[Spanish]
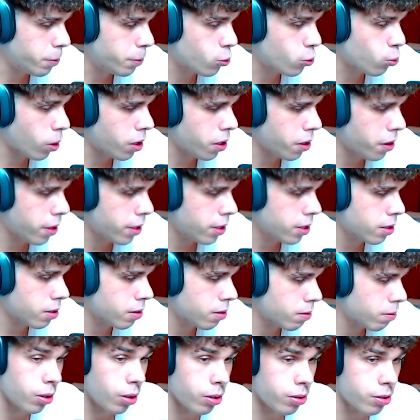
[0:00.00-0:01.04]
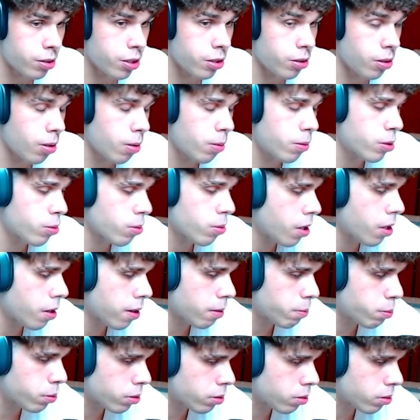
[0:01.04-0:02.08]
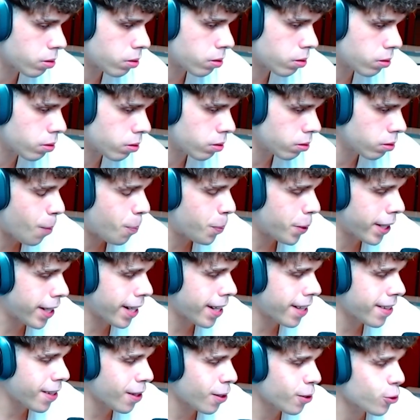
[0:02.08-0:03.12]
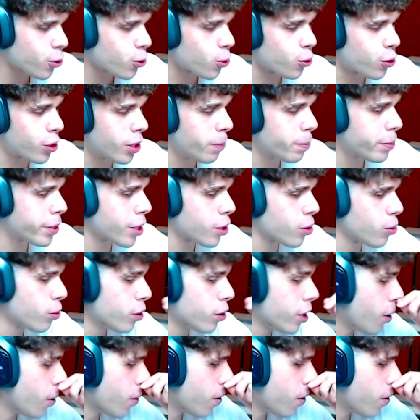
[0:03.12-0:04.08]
y visualices. Si no, si no lo visualizas, pues no, Aplicará Yados sus tips a sus